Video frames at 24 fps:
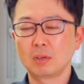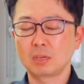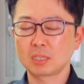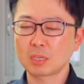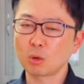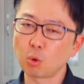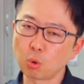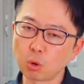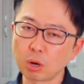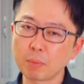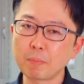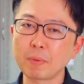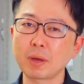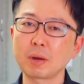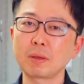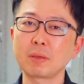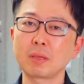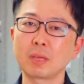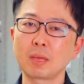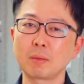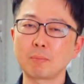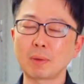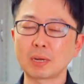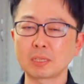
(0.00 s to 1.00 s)
제가
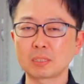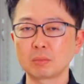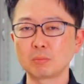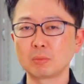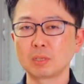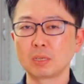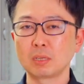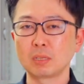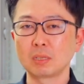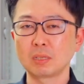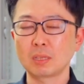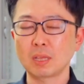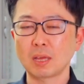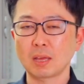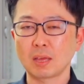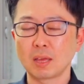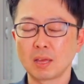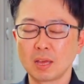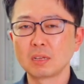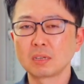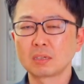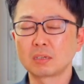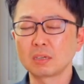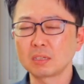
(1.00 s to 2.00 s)
오랜만에 말씀드리는데
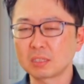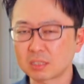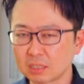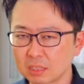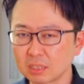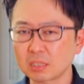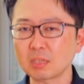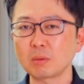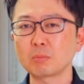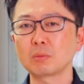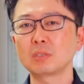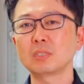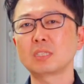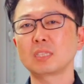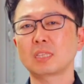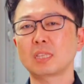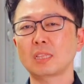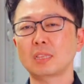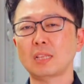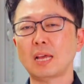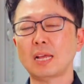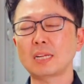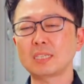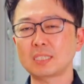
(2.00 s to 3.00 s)
그런 쓸데없는 짓
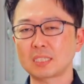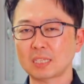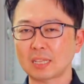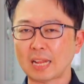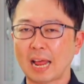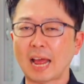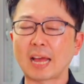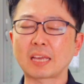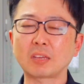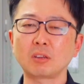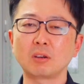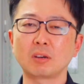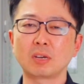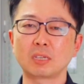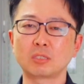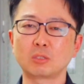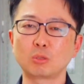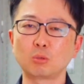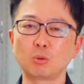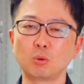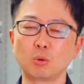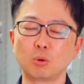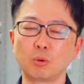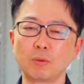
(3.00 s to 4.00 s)
할 시간
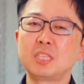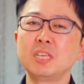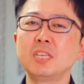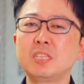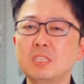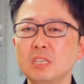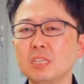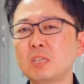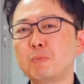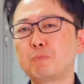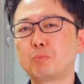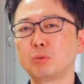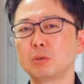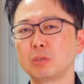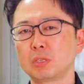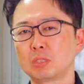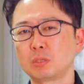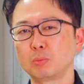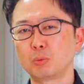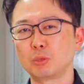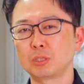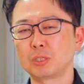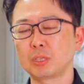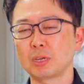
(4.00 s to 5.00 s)
아껴가지고 디즈니
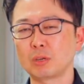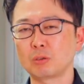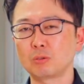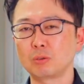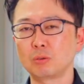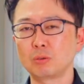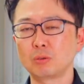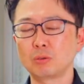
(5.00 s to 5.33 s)
플러스 보시라고.